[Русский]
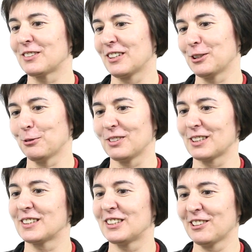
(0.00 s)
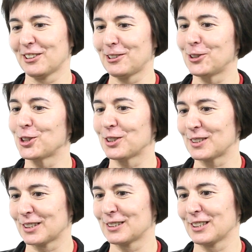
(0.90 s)
Иногда он так сильно
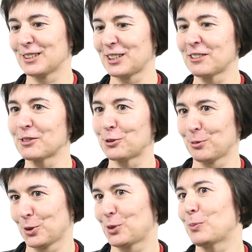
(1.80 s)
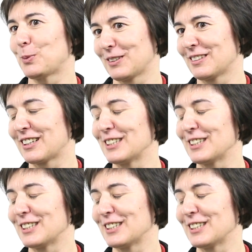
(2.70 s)
отличался от соседнего, что можно было,